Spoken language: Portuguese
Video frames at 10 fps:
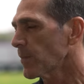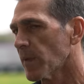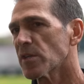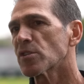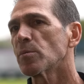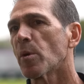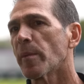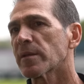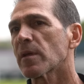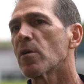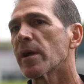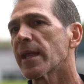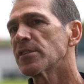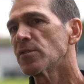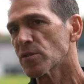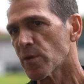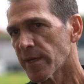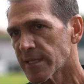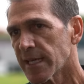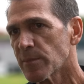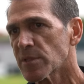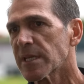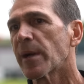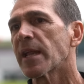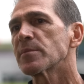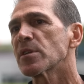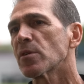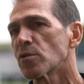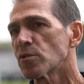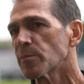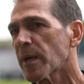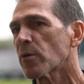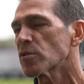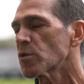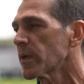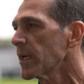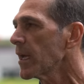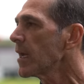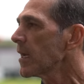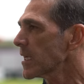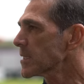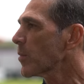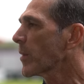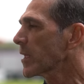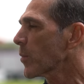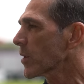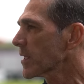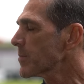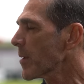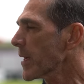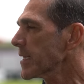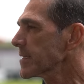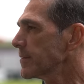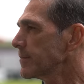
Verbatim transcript: Eu acho que no momento agora é de nos conhecermos, trabalharmos em conjunto para construir esse momento importante de preparação.